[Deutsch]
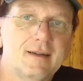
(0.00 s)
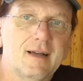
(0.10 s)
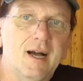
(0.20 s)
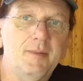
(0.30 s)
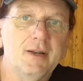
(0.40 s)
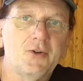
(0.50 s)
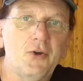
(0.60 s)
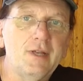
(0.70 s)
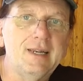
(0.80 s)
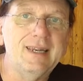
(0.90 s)
Kabel
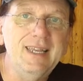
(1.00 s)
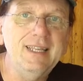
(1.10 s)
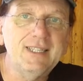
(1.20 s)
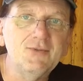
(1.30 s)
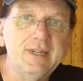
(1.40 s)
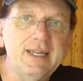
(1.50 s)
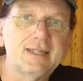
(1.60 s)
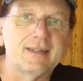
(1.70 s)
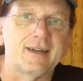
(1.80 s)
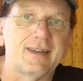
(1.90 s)
können nie zu
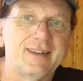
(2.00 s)
dick sein.